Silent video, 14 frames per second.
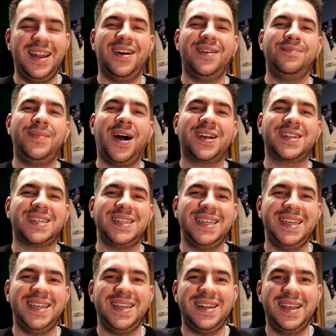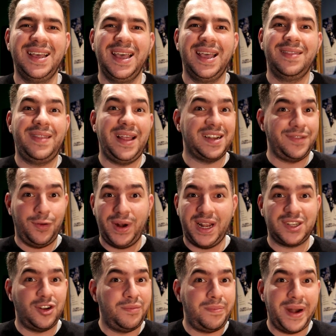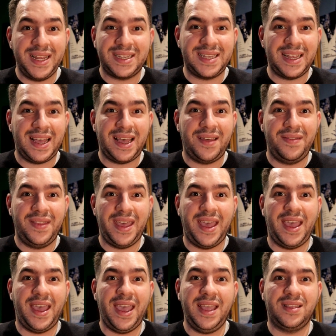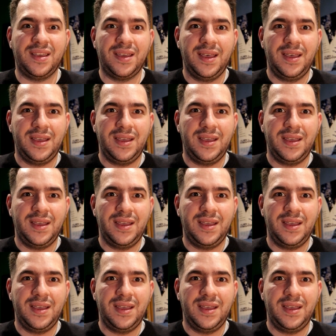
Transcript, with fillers: el unboxing de la figura sorpresa de It?